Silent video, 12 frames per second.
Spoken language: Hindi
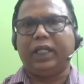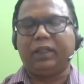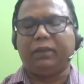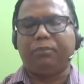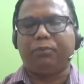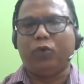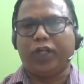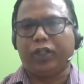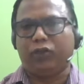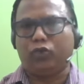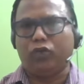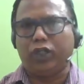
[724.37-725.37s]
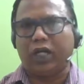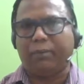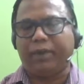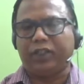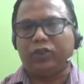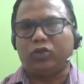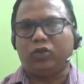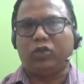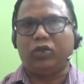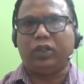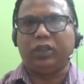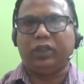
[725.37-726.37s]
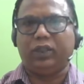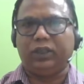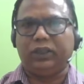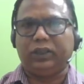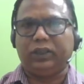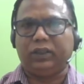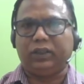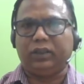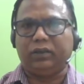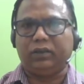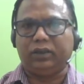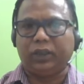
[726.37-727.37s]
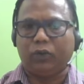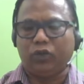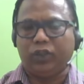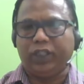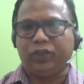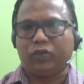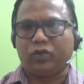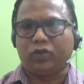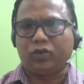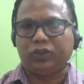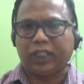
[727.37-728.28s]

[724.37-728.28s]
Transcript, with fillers: एक पूरी दुनिया में जो यहूदी जो